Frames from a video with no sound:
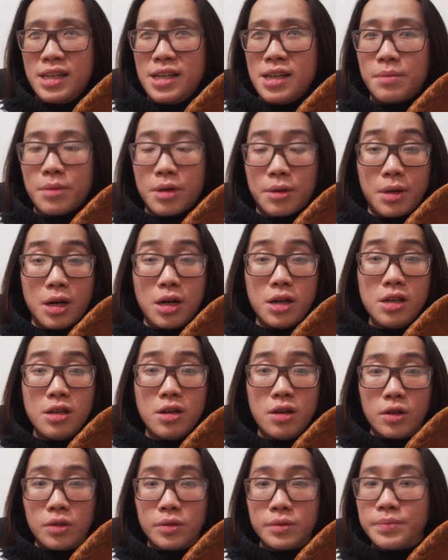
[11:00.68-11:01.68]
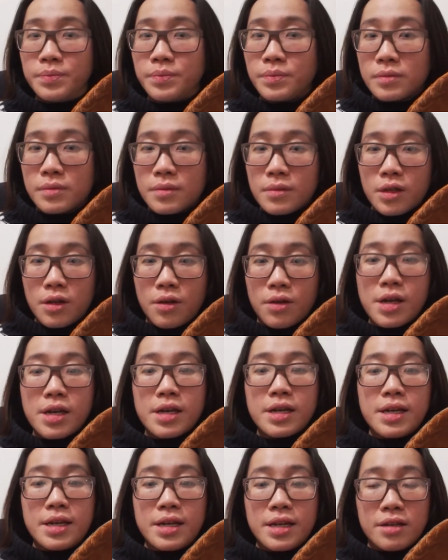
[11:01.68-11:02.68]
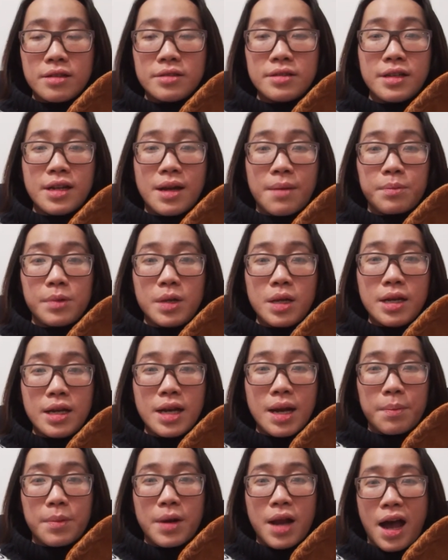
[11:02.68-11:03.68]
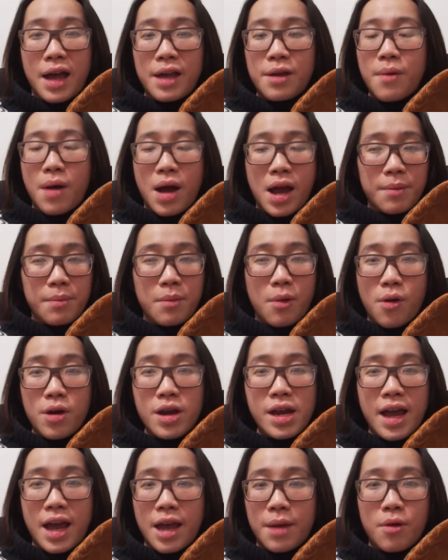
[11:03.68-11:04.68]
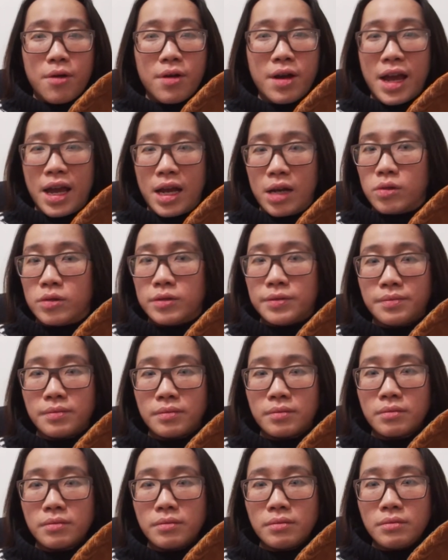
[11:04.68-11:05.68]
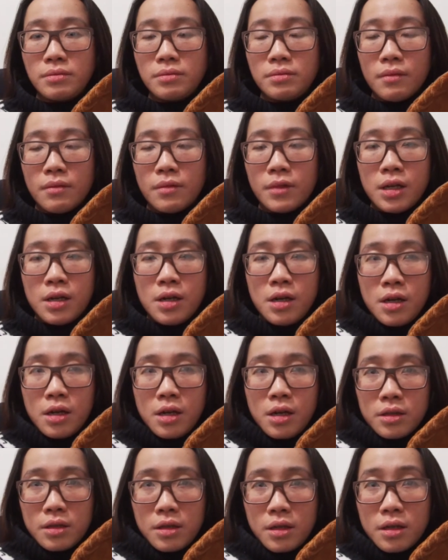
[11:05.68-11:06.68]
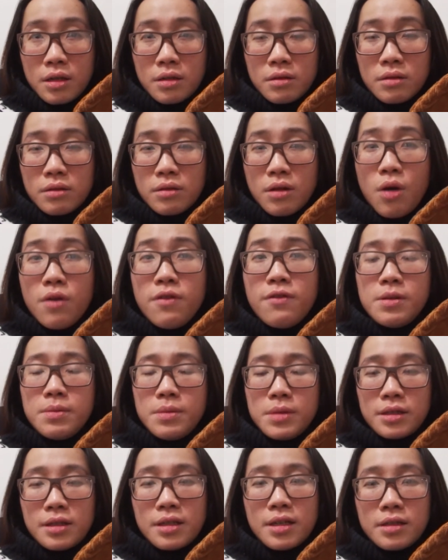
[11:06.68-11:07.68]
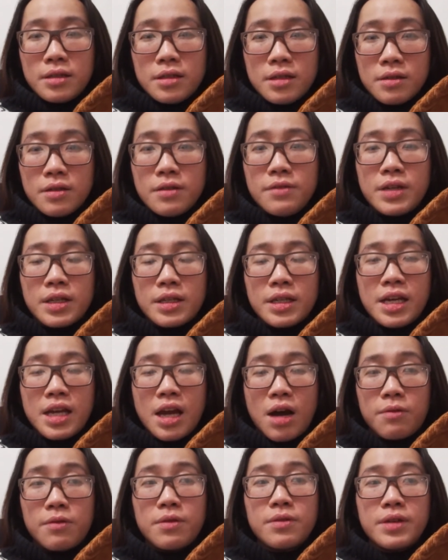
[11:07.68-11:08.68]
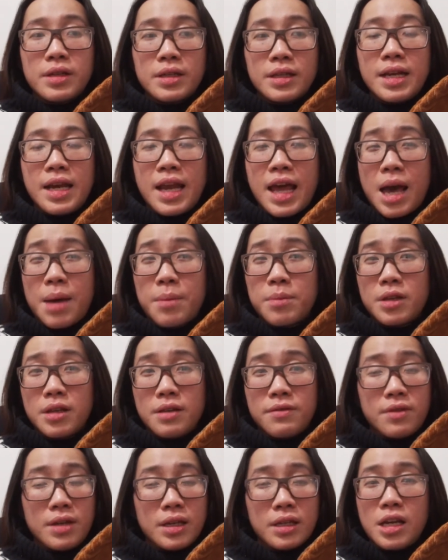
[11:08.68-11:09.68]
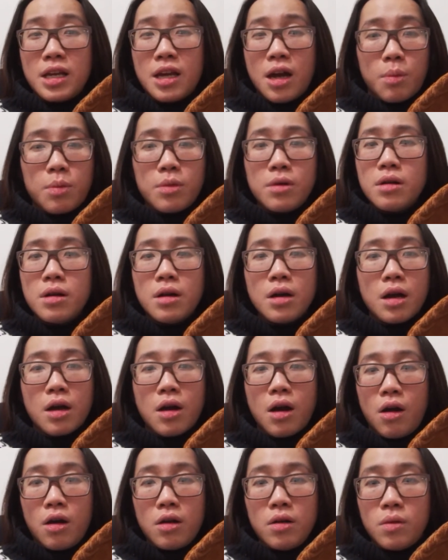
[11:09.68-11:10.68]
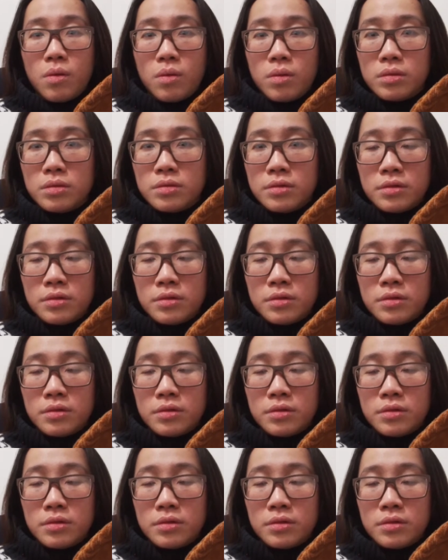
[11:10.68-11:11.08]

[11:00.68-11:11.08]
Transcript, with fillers: cái gì mà mới vô còn cái kia nó sẽ đập đi lặp lại hoài mỗi ngày mỗi ngày luôn cho nên đối với mình nha giữa việc đi học và việc đi làm thì việc đi học nó rất là khó luôn